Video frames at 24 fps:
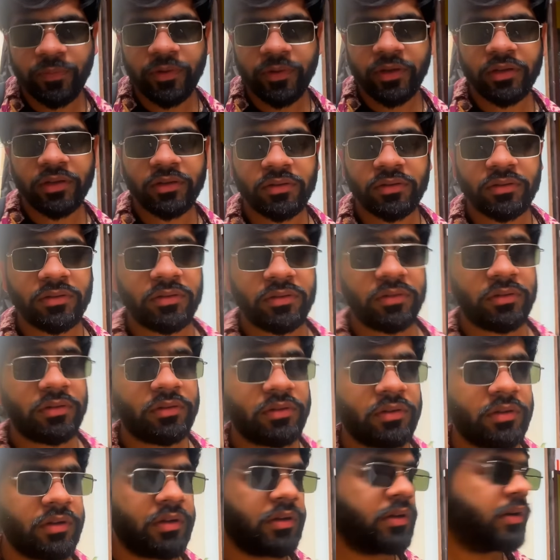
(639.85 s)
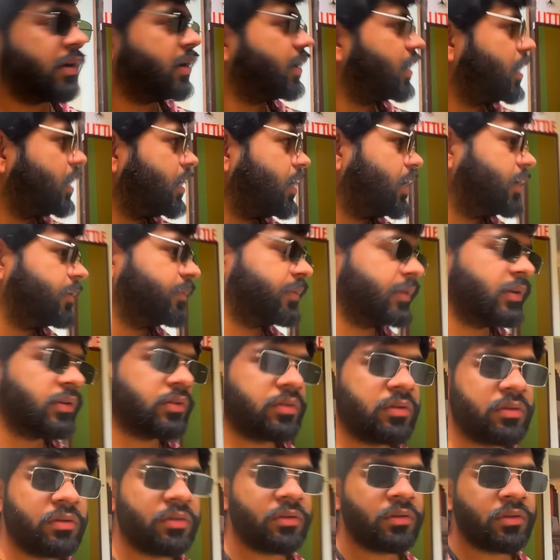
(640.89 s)
में अच्छा हाँ हाँ
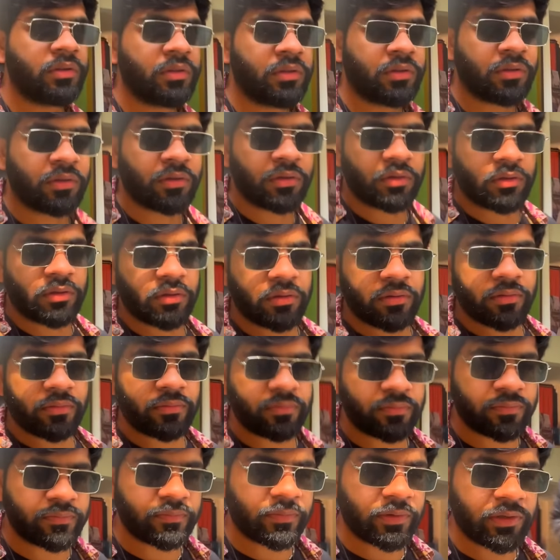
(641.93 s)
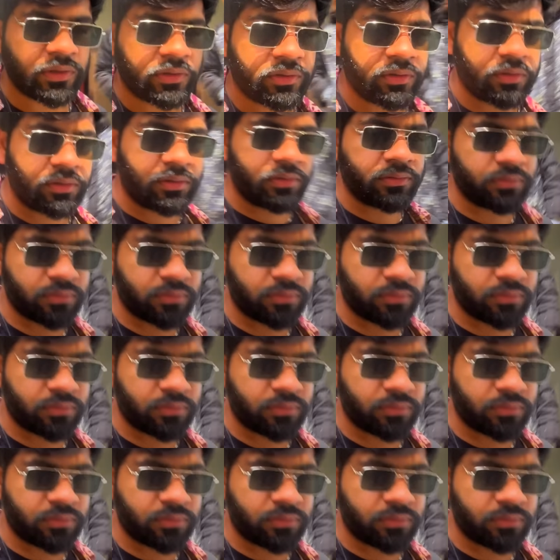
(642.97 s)
बिल्कुल तो